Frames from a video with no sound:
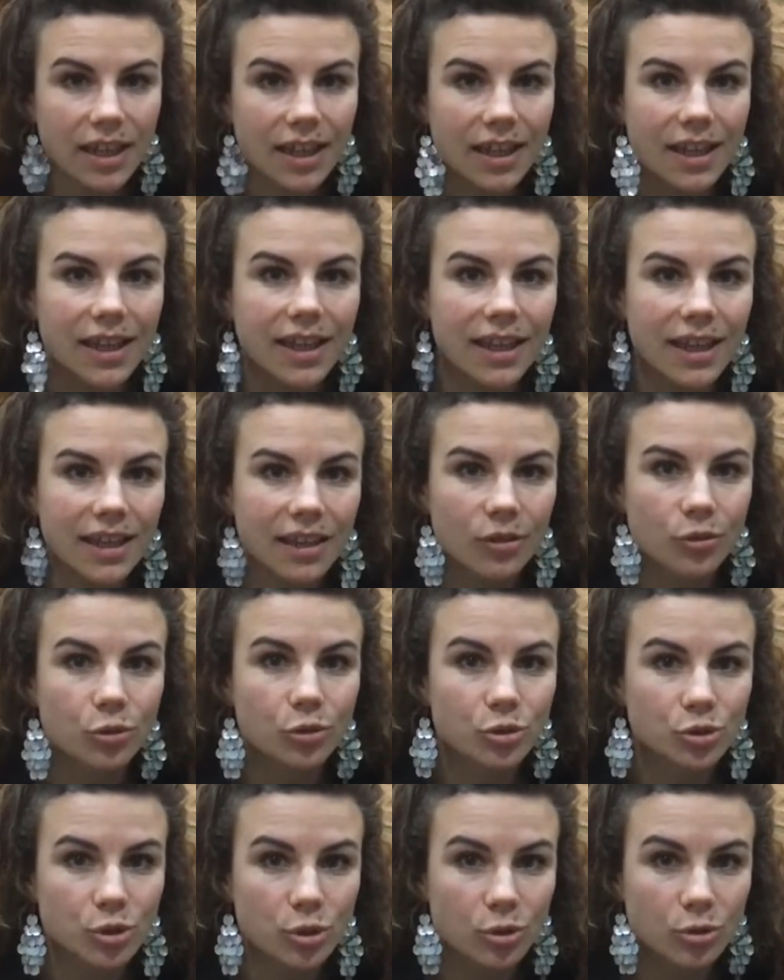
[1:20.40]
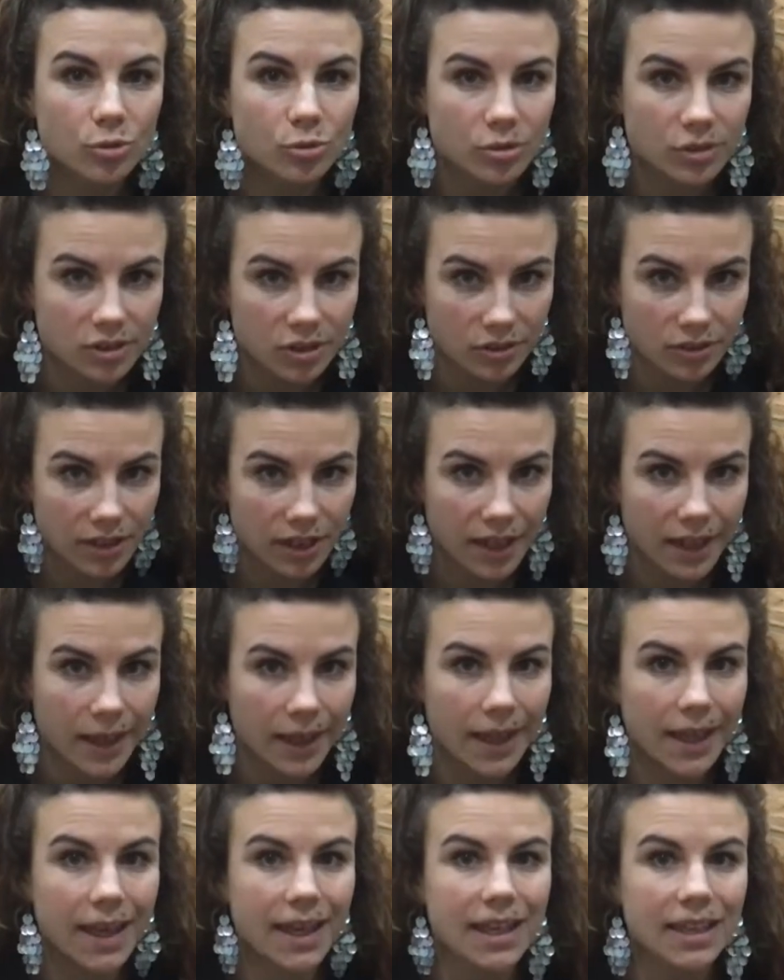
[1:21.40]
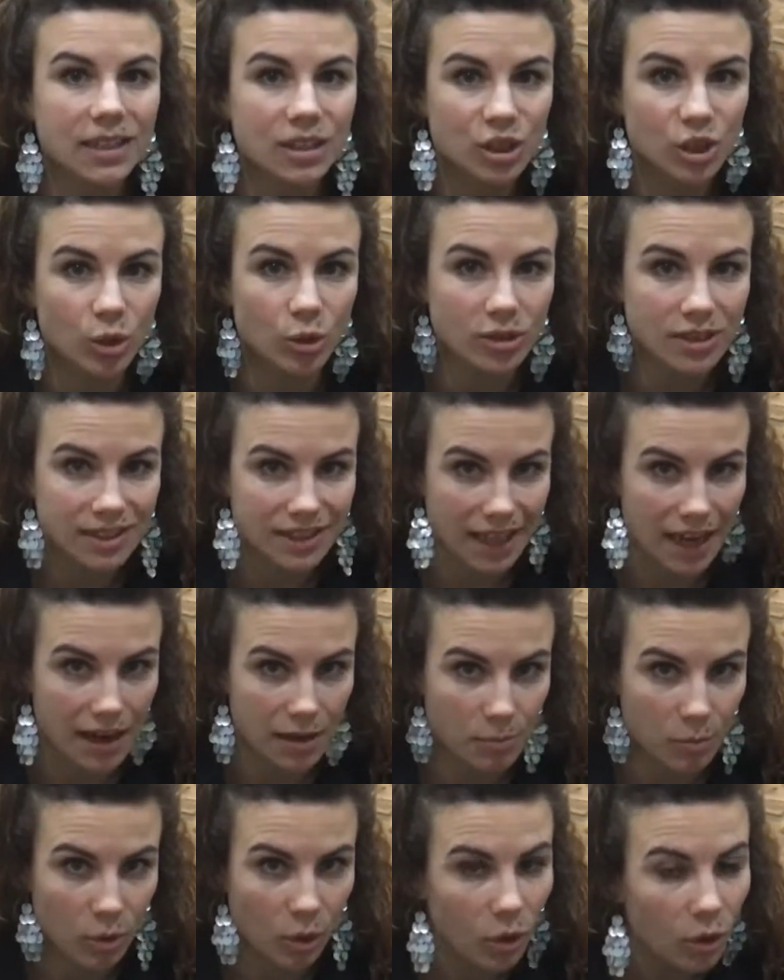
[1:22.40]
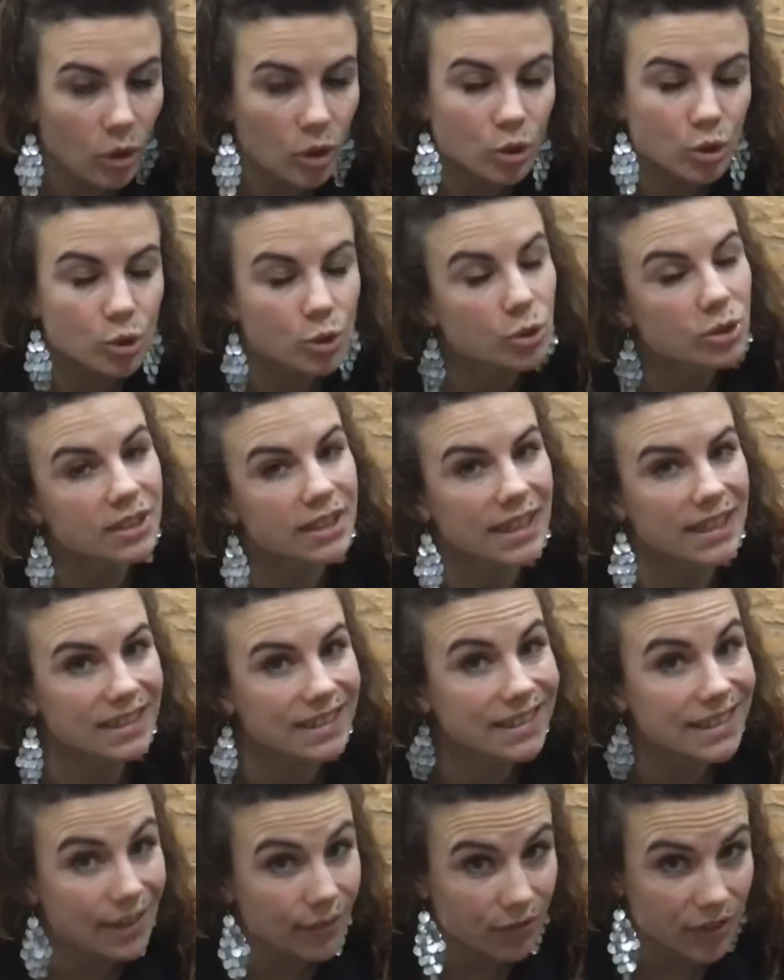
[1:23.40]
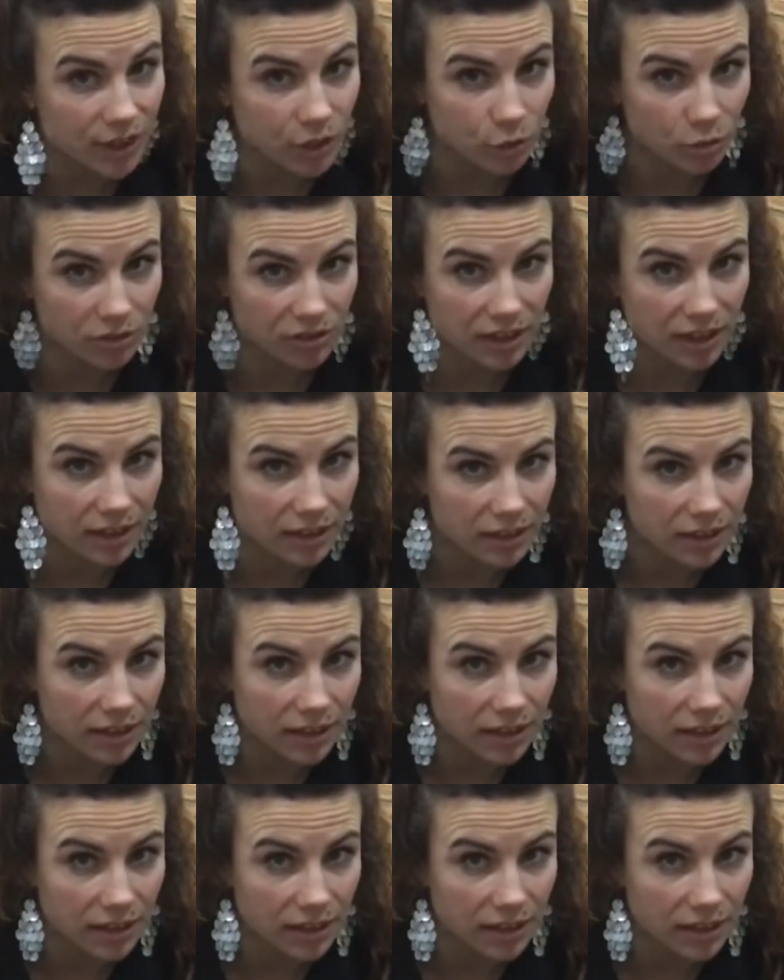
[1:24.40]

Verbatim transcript: et de se concentrer essentiellement sur cette difficulté.